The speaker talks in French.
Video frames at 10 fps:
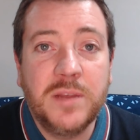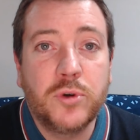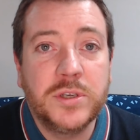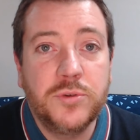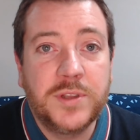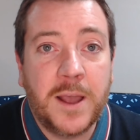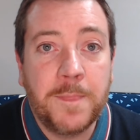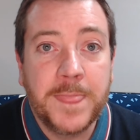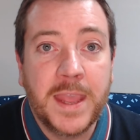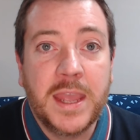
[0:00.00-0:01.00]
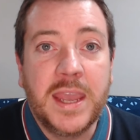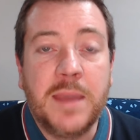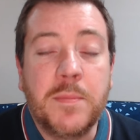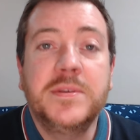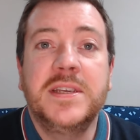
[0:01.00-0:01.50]
résultats,
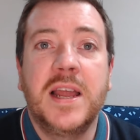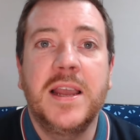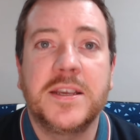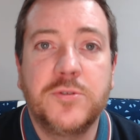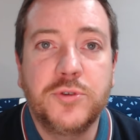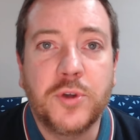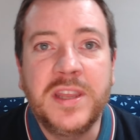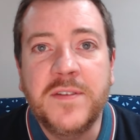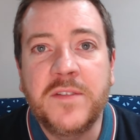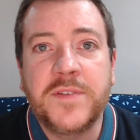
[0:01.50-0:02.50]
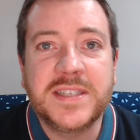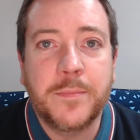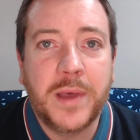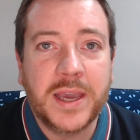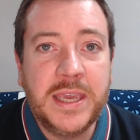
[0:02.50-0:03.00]
et même si là ils restent sur une défaite face à
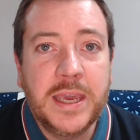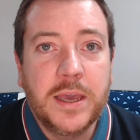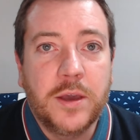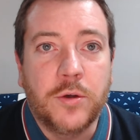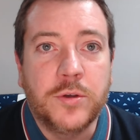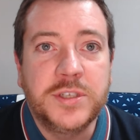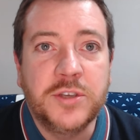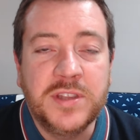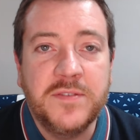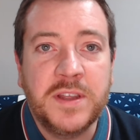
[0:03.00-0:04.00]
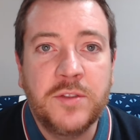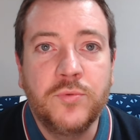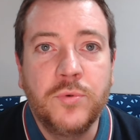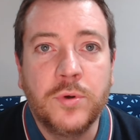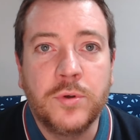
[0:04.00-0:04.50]
Paris, c'est une défaite
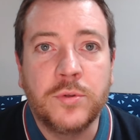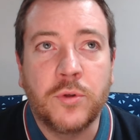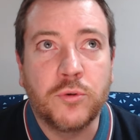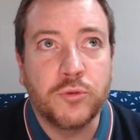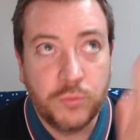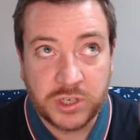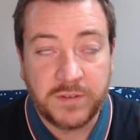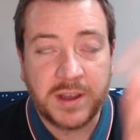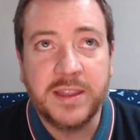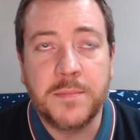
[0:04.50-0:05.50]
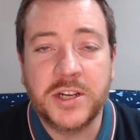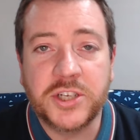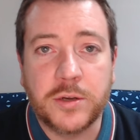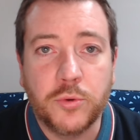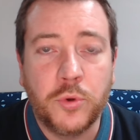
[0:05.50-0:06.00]
où dans le contenu, moi j'avais regardé le
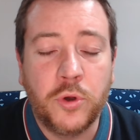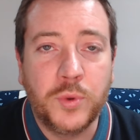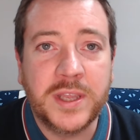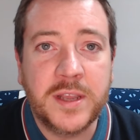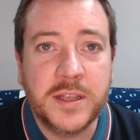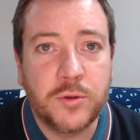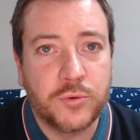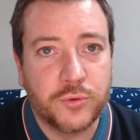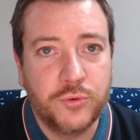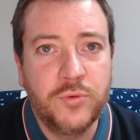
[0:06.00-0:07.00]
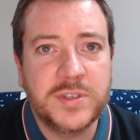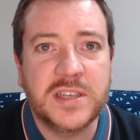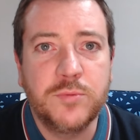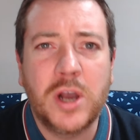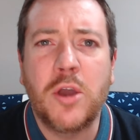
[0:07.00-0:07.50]
match hein, le, le week-end dernier, dans le contenu,
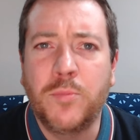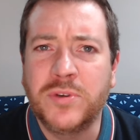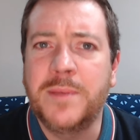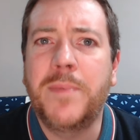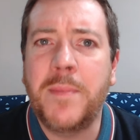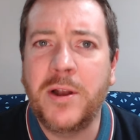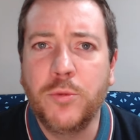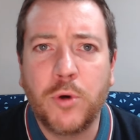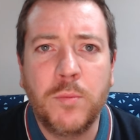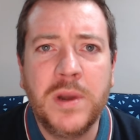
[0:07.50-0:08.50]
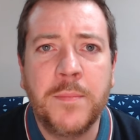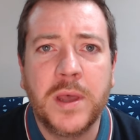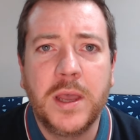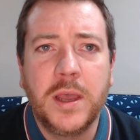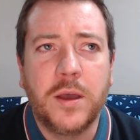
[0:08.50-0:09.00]
Strasbourg a quand même posé pas mal de problèmes
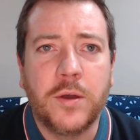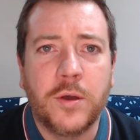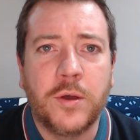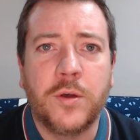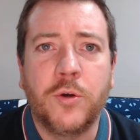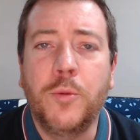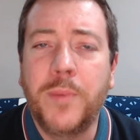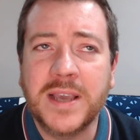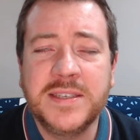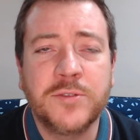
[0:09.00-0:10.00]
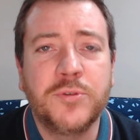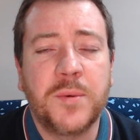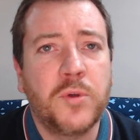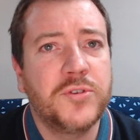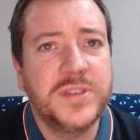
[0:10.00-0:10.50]
aux Parisiens,
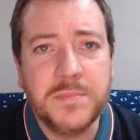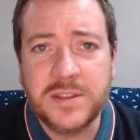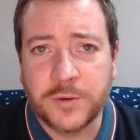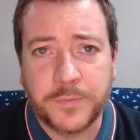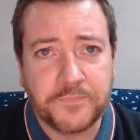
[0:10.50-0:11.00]
notamment en deuxième mi-temps.